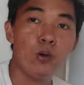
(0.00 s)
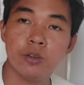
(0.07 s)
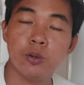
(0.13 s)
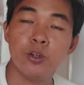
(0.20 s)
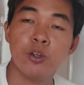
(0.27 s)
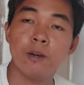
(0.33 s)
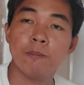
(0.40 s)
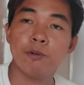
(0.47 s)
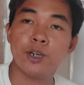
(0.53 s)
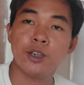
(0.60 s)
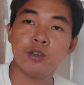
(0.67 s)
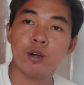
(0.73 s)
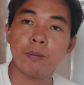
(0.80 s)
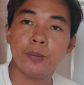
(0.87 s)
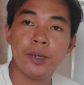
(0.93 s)
So ito na po guys
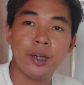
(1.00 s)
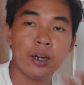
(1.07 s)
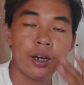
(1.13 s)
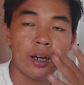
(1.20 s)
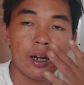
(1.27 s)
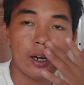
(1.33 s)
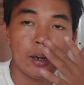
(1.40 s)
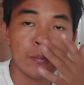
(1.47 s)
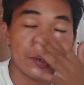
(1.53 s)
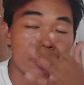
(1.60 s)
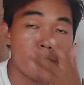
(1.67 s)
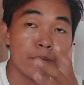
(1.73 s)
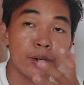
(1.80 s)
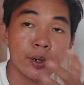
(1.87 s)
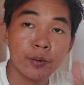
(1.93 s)
yung pinakang uh,
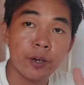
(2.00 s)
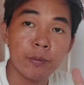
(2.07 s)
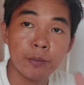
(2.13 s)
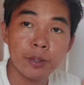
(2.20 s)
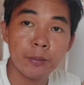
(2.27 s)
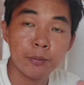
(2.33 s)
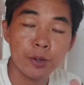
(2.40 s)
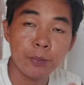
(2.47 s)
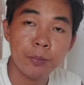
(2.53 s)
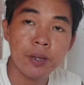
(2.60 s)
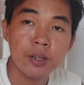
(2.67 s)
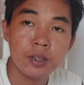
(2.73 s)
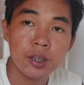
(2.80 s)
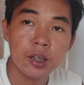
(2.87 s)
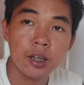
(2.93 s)
minimum requirement na po ni
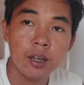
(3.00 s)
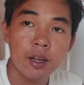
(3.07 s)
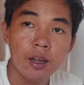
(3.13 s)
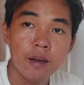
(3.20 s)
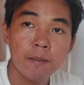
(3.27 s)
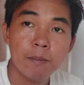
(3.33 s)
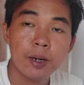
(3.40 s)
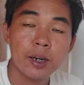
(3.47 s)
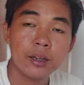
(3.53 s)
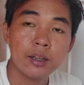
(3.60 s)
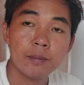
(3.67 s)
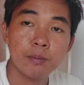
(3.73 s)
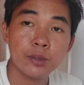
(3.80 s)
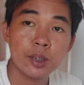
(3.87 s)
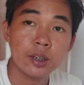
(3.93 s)
PC. E
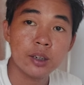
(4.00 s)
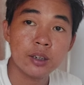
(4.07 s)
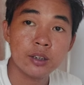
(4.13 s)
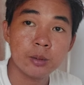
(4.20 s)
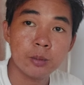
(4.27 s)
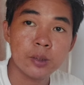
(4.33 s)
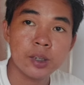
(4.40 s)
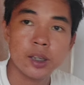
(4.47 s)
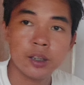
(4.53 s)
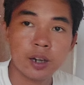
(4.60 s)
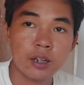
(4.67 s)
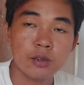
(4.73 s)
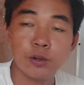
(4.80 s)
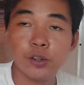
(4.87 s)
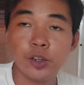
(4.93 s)
pagdating po sa ating service
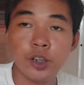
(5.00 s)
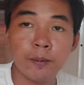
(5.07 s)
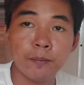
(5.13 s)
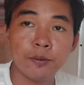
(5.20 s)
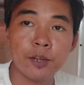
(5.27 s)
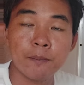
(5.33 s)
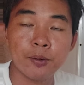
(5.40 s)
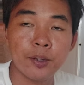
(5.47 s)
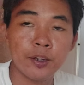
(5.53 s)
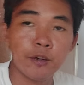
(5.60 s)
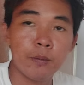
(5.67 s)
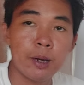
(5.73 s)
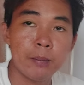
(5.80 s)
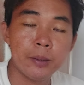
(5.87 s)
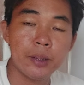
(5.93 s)
entrance. So hindi na po tayo pwede
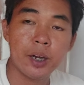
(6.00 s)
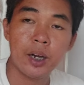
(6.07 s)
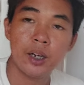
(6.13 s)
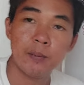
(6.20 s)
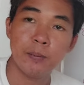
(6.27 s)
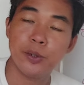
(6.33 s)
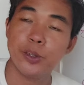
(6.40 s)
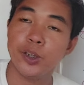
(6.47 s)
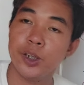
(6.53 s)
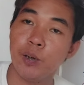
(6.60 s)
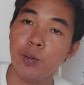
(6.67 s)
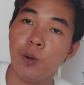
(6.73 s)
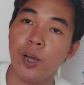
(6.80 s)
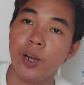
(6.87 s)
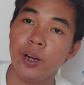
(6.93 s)
kumamit ng number 3 na
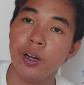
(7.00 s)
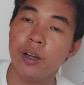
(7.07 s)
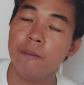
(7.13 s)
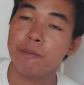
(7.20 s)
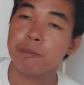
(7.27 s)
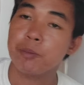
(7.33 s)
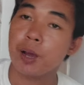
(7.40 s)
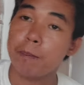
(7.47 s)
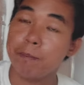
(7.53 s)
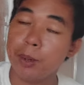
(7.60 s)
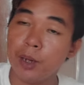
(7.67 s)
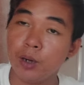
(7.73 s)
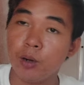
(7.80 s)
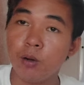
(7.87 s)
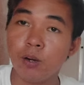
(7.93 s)
wire
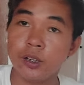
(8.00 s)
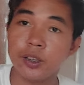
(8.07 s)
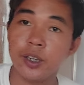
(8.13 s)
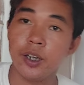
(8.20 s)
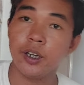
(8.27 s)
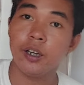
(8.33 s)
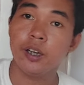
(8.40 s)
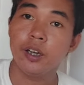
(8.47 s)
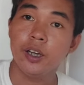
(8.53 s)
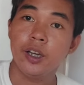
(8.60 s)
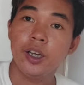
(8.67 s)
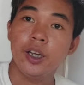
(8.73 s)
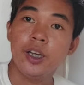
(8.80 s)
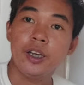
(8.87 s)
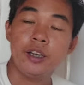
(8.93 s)
below kasi
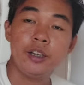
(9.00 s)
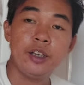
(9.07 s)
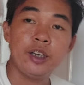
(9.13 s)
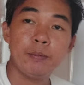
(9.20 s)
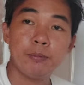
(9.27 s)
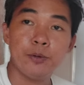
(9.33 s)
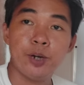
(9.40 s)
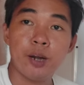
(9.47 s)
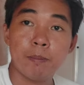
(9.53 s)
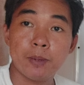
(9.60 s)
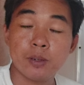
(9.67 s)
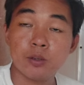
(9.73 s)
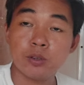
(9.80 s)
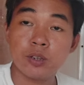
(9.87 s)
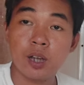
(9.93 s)
hindi na po yung
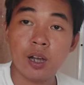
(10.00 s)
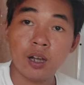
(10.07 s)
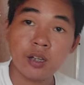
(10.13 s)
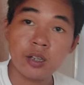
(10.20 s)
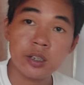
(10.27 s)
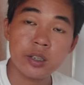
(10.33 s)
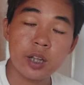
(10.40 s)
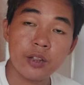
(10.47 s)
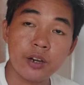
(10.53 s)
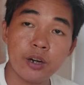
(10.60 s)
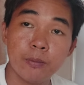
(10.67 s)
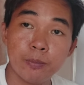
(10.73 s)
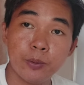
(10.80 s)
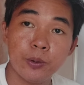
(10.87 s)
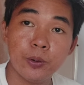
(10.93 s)
napasok sa
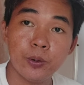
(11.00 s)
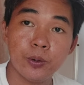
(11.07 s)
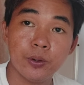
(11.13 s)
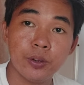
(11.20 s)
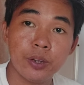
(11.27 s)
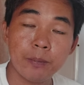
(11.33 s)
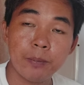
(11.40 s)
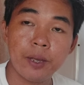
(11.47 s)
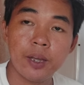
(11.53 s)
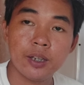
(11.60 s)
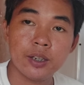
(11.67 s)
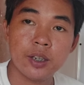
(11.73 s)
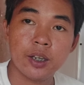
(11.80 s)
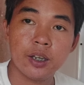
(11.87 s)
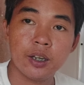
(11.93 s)
standard po ni
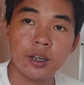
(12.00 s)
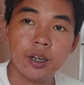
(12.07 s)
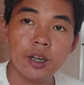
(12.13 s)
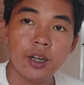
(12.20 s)
PAC.